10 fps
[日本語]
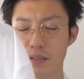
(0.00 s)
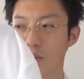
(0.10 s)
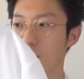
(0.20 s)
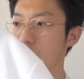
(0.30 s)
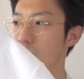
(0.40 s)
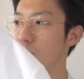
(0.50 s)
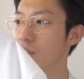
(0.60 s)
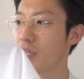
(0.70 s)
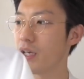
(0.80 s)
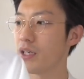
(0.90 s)
なのでその
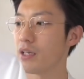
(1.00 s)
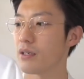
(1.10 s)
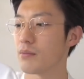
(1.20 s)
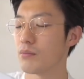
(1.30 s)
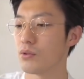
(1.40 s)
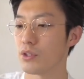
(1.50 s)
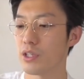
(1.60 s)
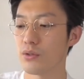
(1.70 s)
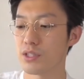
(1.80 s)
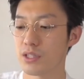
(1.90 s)
ぐらいもう
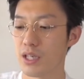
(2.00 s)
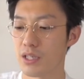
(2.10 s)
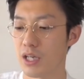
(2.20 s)
色違い